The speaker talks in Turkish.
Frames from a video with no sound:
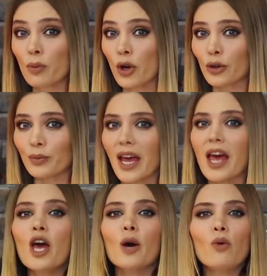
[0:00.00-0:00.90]
bu
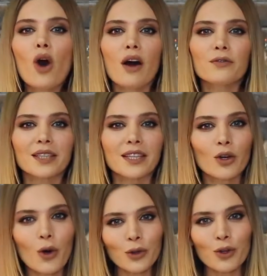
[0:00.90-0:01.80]
bölümde bu haftaki
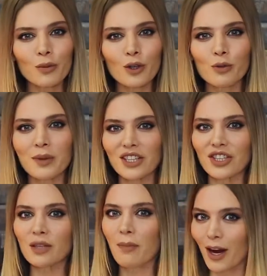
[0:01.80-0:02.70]
konuğumuz
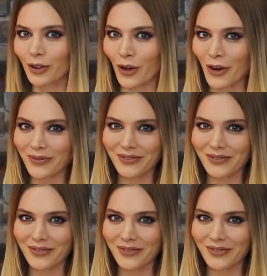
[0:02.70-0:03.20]
Biricik Bardo.